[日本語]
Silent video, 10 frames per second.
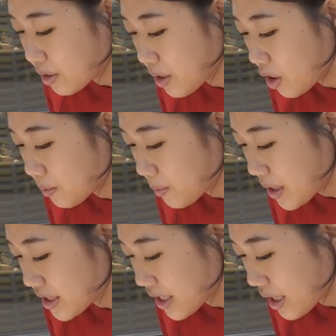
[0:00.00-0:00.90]
組
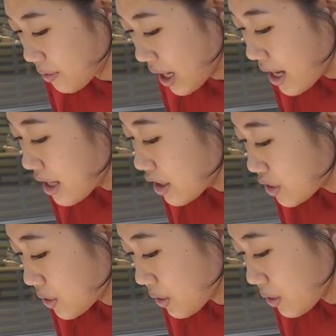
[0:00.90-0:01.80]
ホームページからは
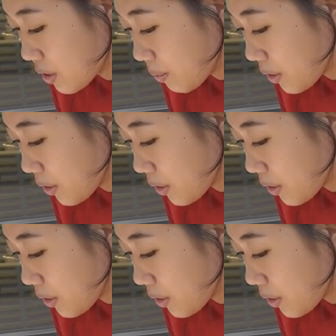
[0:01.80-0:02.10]
収録の